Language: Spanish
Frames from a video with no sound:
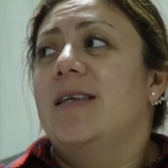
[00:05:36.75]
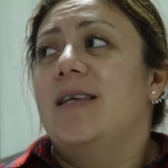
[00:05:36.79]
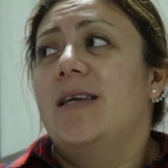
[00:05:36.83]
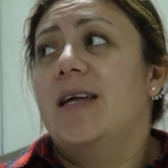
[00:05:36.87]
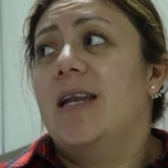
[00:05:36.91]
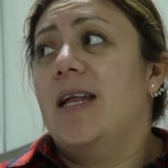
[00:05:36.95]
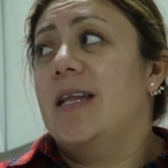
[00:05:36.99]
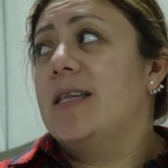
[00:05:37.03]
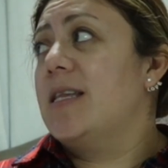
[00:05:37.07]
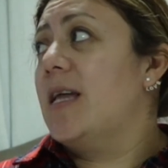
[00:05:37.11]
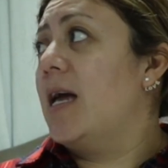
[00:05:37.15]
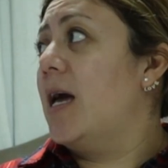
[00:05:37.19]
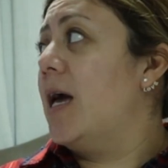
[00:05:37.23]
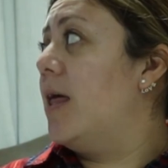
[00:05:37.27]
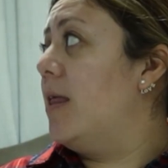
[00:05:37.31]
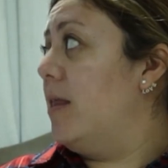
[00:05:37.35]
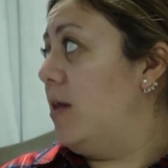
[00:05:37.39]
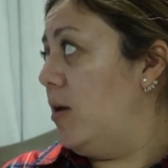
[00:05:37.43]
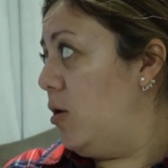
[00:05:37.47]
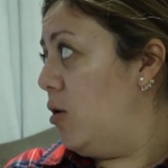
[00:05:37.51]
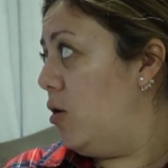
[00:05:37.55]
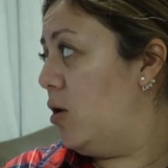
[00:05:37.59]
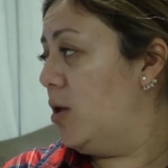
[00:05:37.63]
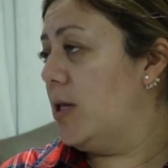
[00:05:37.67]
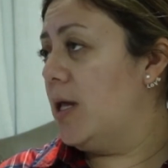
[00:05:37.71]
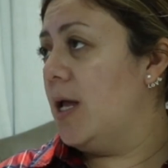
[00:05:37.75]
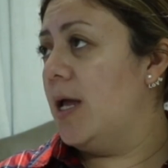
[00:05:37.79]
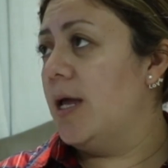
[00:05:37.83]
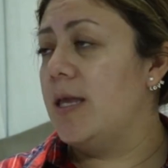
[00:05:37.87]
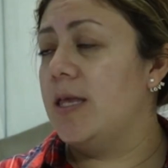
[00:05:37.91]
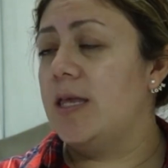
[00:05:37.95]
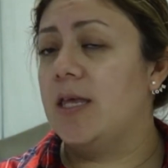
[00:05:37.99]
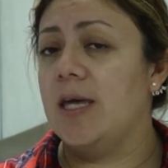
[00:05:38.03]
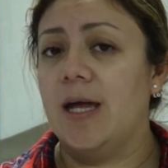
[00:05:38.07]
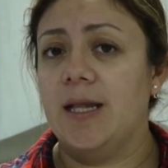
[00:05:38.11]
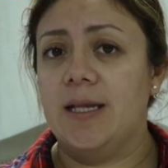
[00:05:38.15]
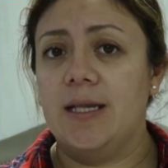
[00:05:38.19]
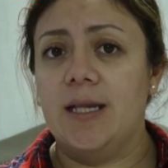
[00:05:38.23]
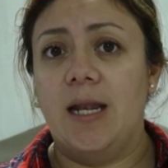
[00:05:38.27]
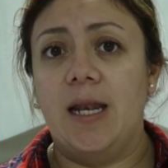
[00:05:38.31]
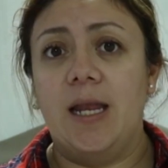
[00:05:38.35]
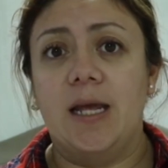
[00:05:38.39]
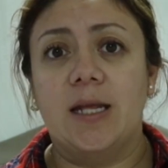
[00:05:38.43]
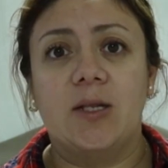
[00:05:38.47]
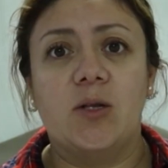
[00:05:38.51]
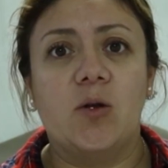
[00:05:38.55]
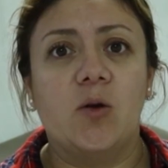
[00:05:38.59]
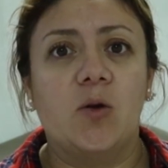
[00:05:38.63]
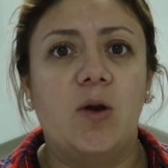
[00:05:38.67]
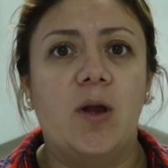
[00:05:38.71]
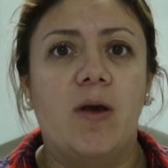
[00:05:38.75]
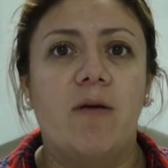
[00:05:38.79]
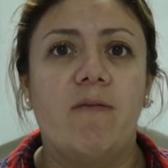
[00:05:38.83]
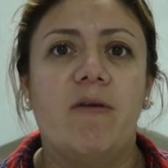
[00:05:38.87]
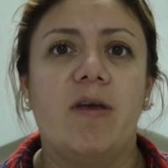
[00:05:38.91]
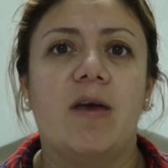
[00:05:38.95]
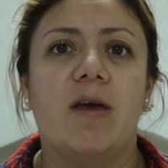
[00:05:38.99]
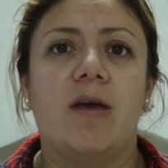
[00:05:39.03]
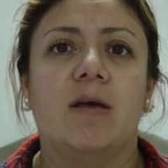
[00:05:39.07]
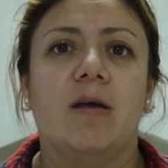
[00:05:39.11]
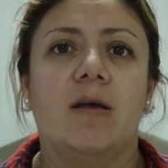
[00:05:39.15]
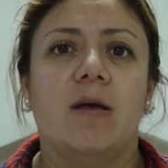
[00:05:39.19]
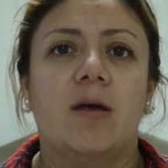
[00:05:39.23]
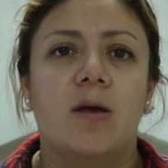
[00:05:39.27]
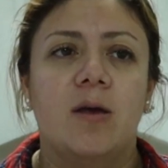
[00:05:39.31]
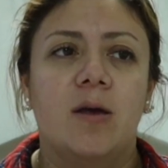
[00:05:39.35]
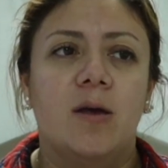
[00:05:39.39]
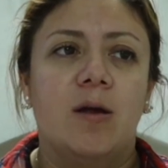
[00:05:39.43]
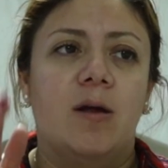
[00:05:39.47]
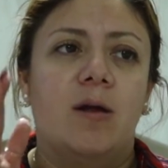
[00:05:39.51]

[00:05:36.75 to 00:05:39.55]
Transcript: Gracias a Dios ya seleccioné bien